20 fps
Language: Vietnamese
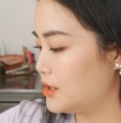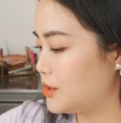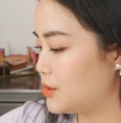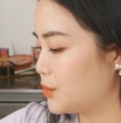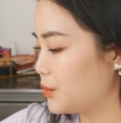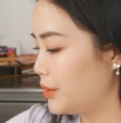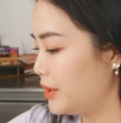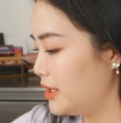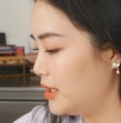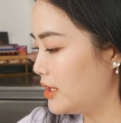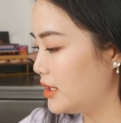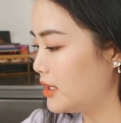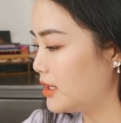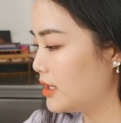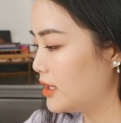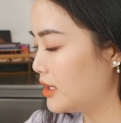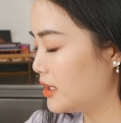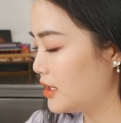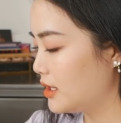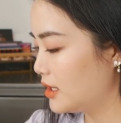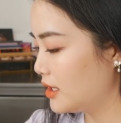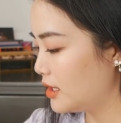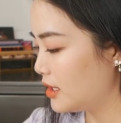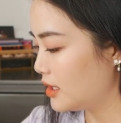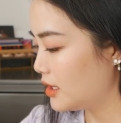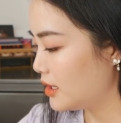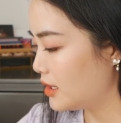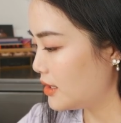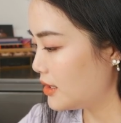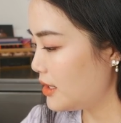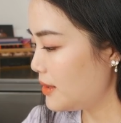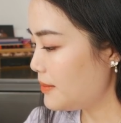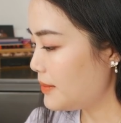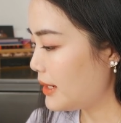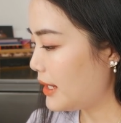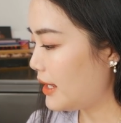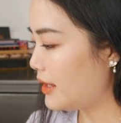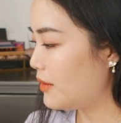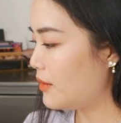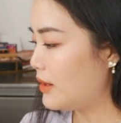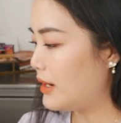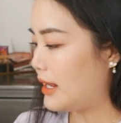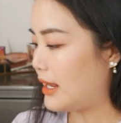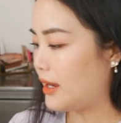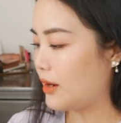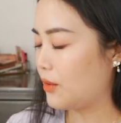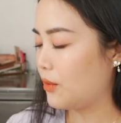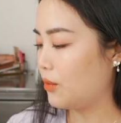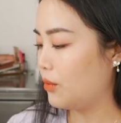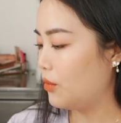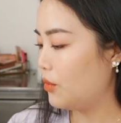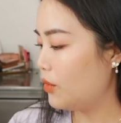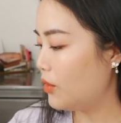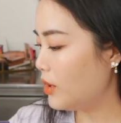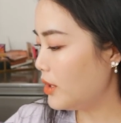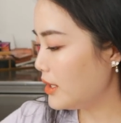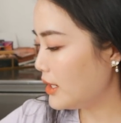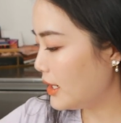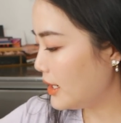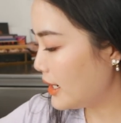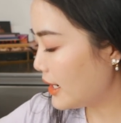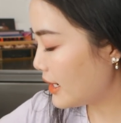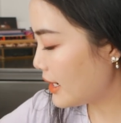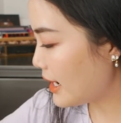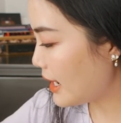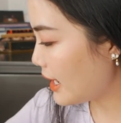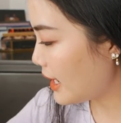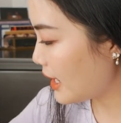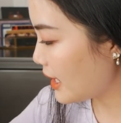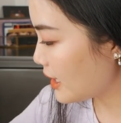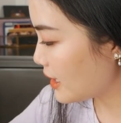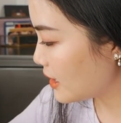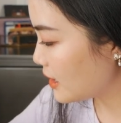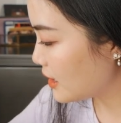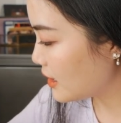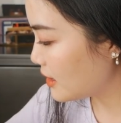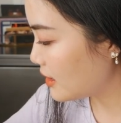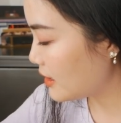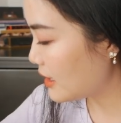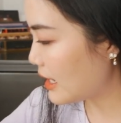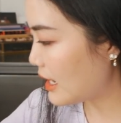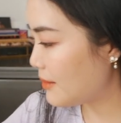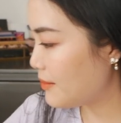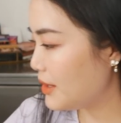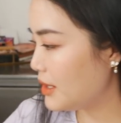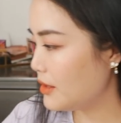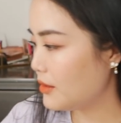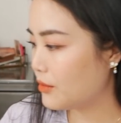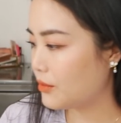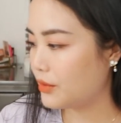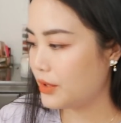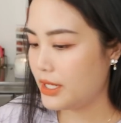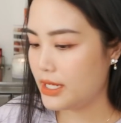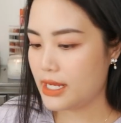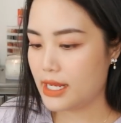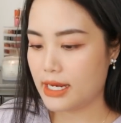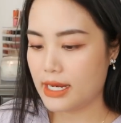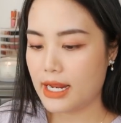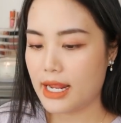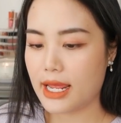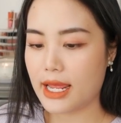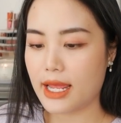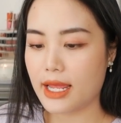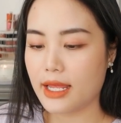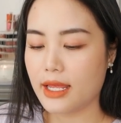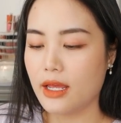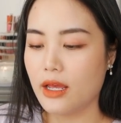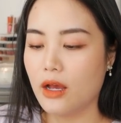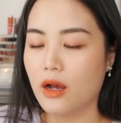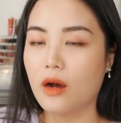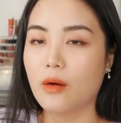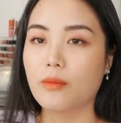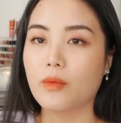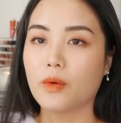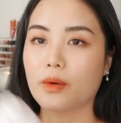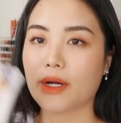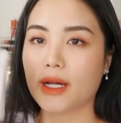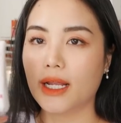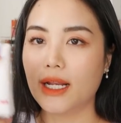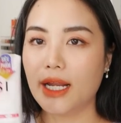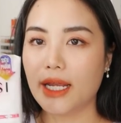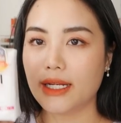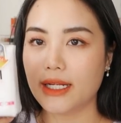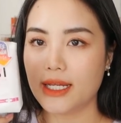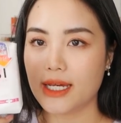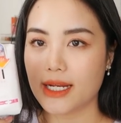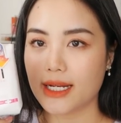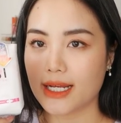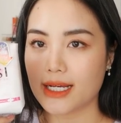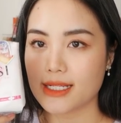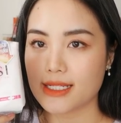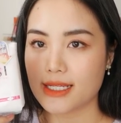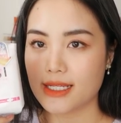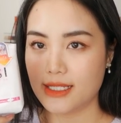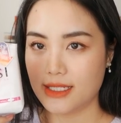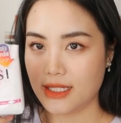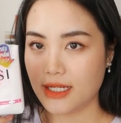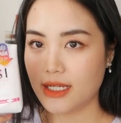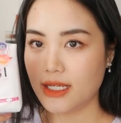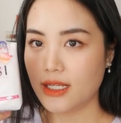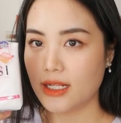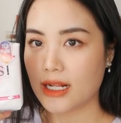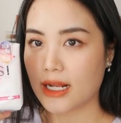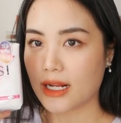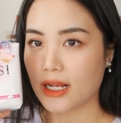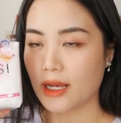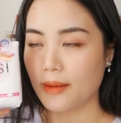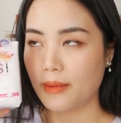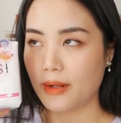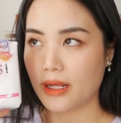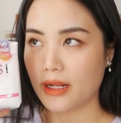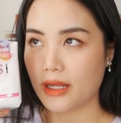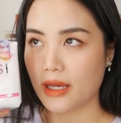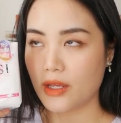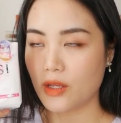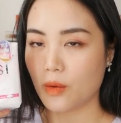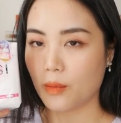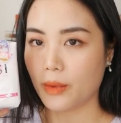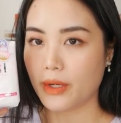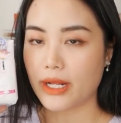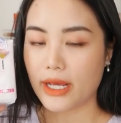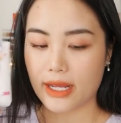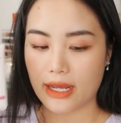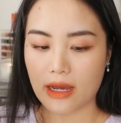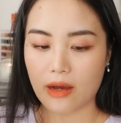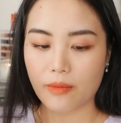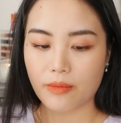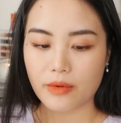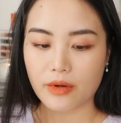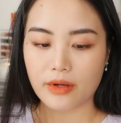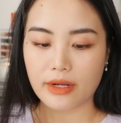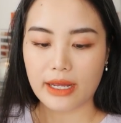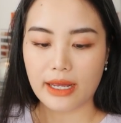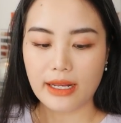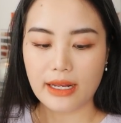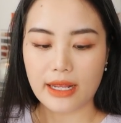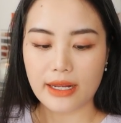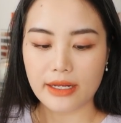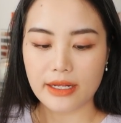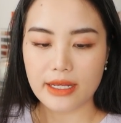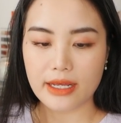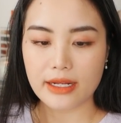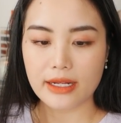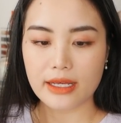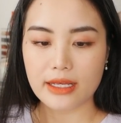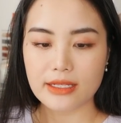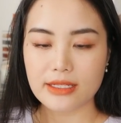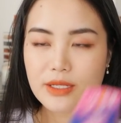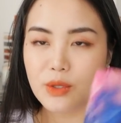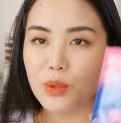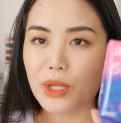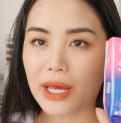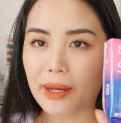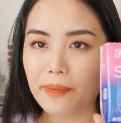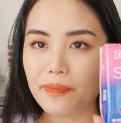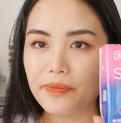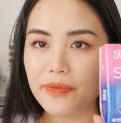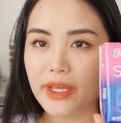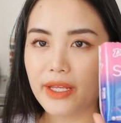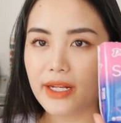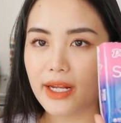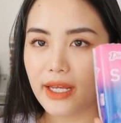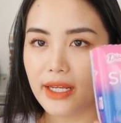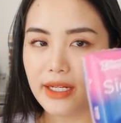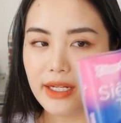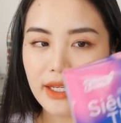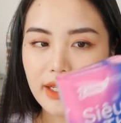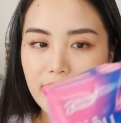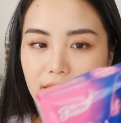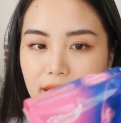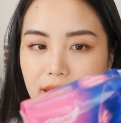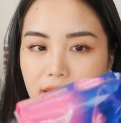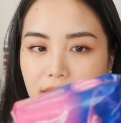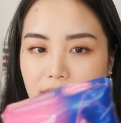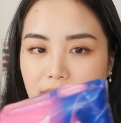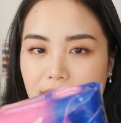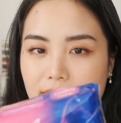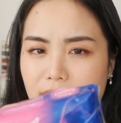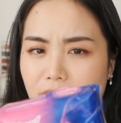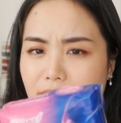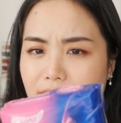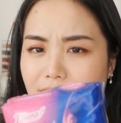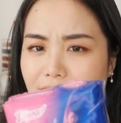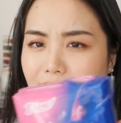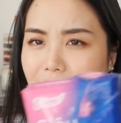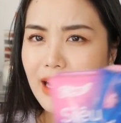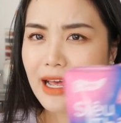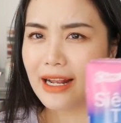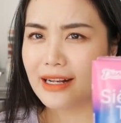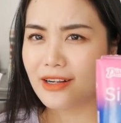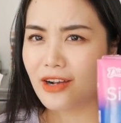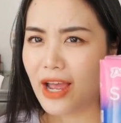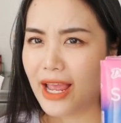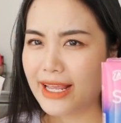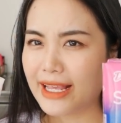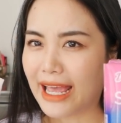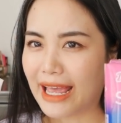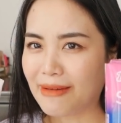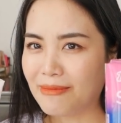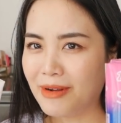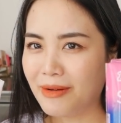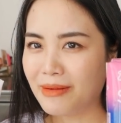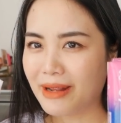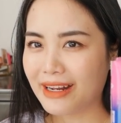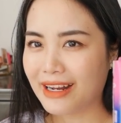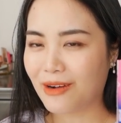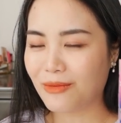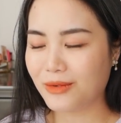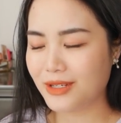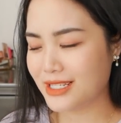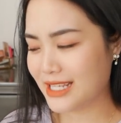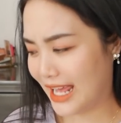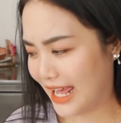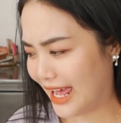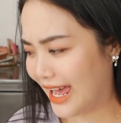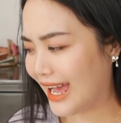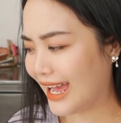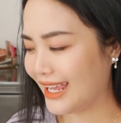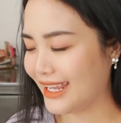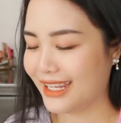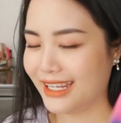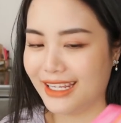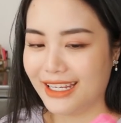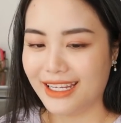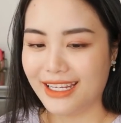Rồi tiếp theo là của Diana, hai miếng của Diana. Một cái là Diana Sensi là cái mà Lan hay dùng ở đại học, còn cái là Diana siêu thấm. Cái này thì đó giờ Lan có ác cảm lắm, Lan không có xài.